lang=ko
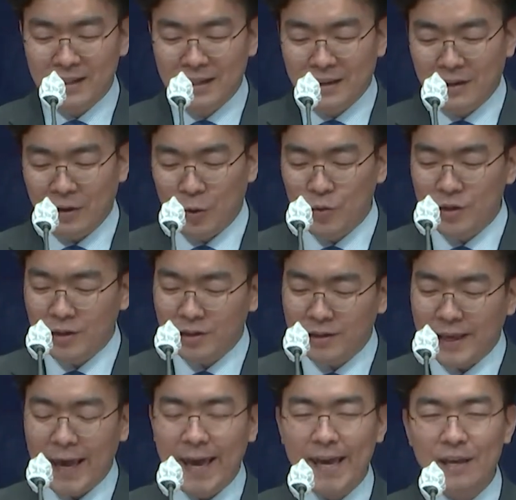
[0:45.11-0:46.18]
어, 오늘 그
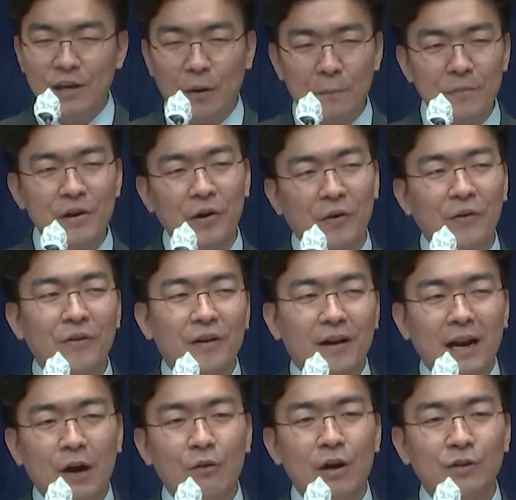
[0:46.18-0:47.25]
K 염려
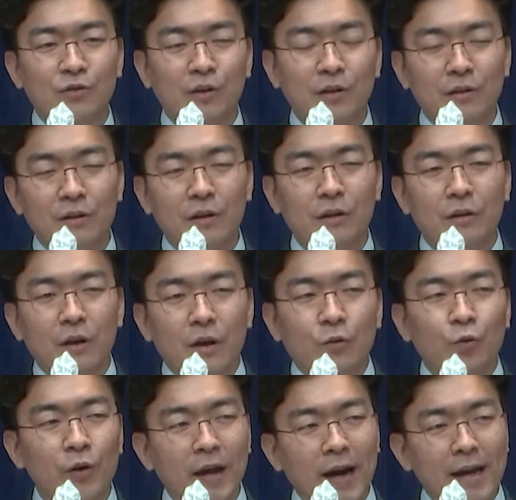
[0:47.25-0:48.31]
라고 할 수 있는
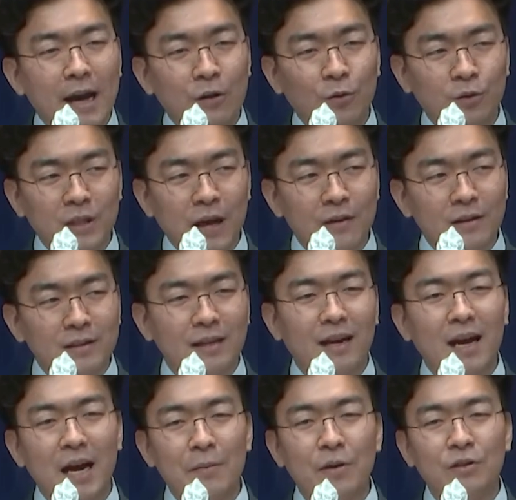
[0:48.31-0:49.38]
우리가 이 한국 사회를
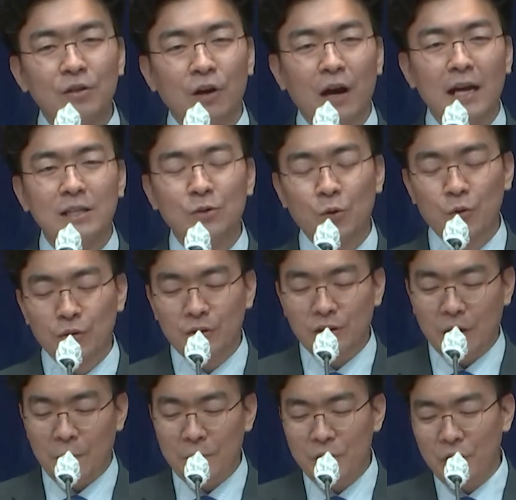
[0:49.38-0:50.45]
살아가면서 가지고 있는
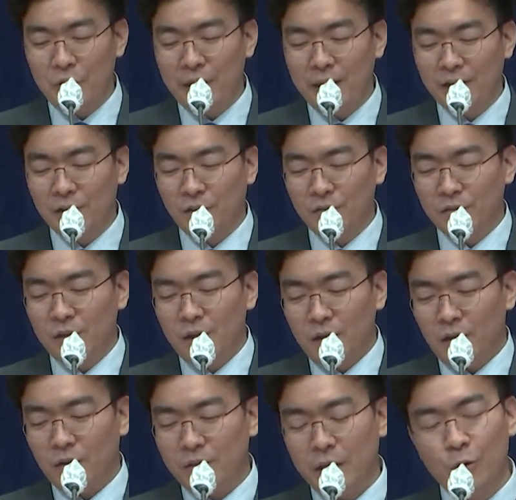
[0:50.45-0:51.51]
염려의 그런
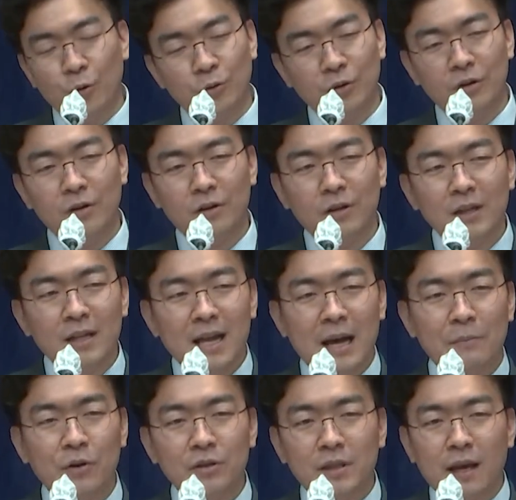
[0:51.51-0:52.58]
어, 내용들을
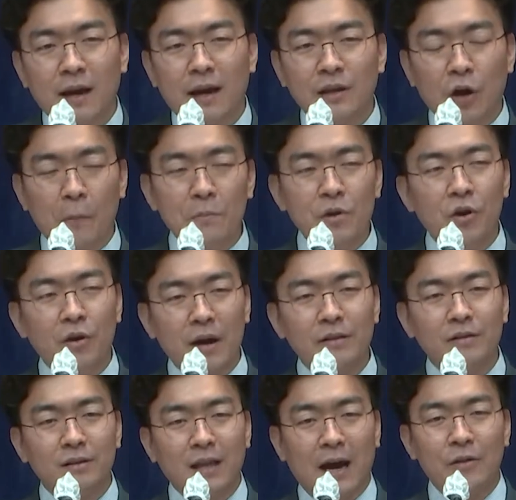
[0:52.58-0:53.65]
한번 제가
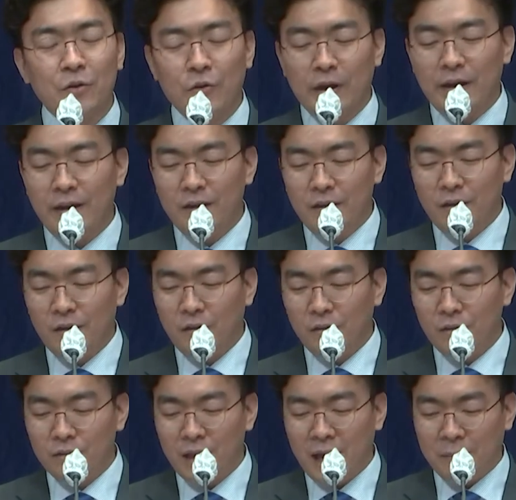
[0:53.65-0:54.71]
염려라는 단어의
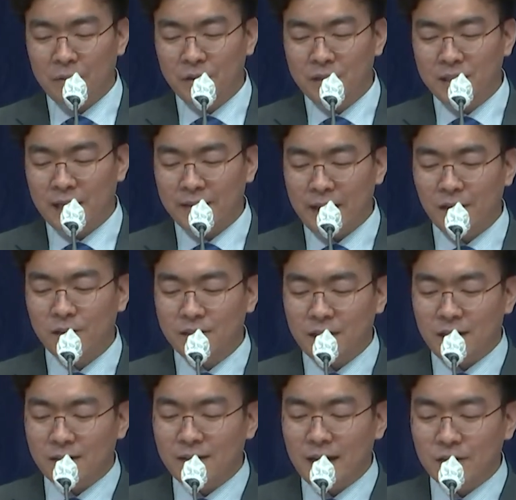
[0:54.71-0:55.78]
어, 앞 글자 네
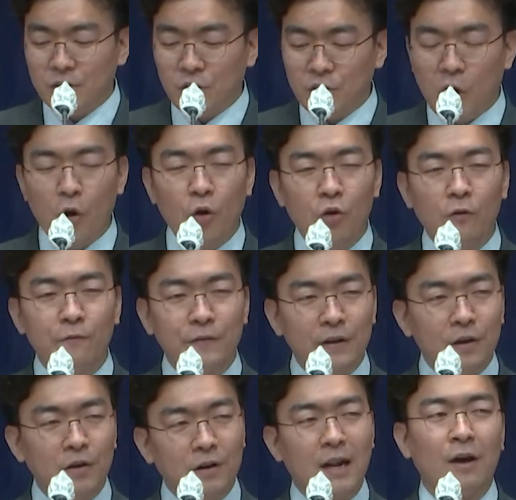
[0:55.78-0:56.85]
글자를 따서 영어로
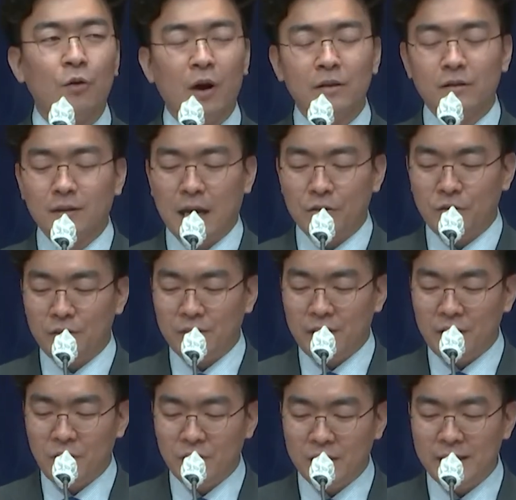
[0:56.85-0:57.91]
fear라고 하는
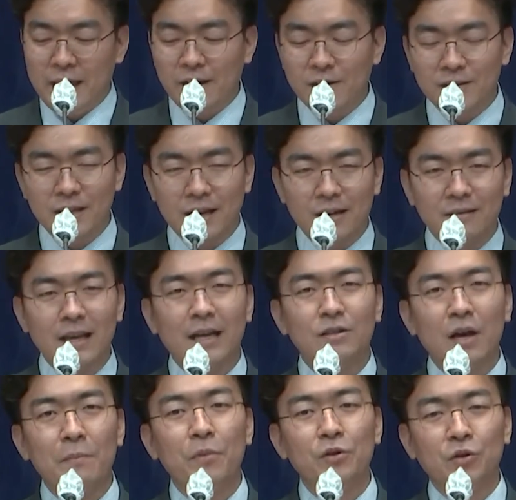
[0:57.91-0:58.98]
단어인데요. 이 네 글자를
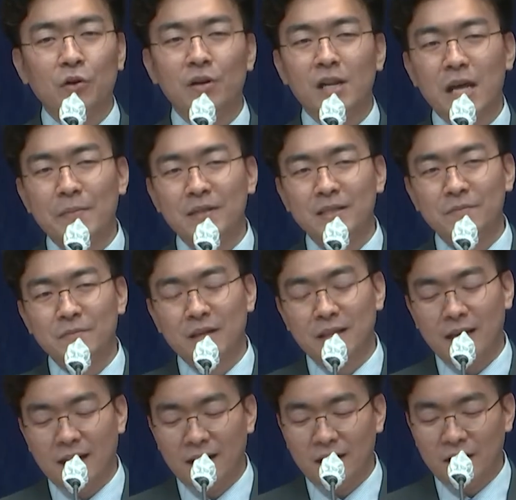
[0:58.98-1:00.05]
따서 한번 정리를
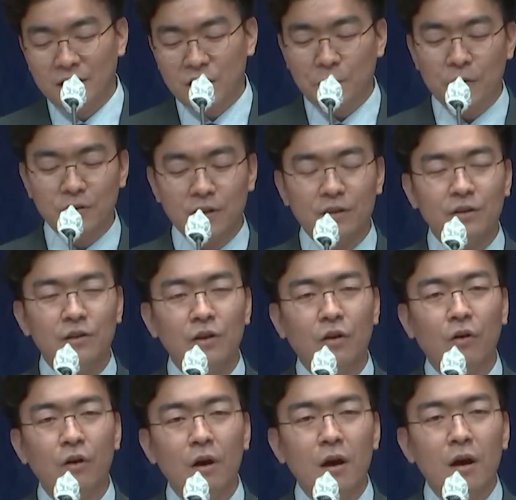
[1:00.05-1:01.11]
해봤습니다. 첫 번째는요,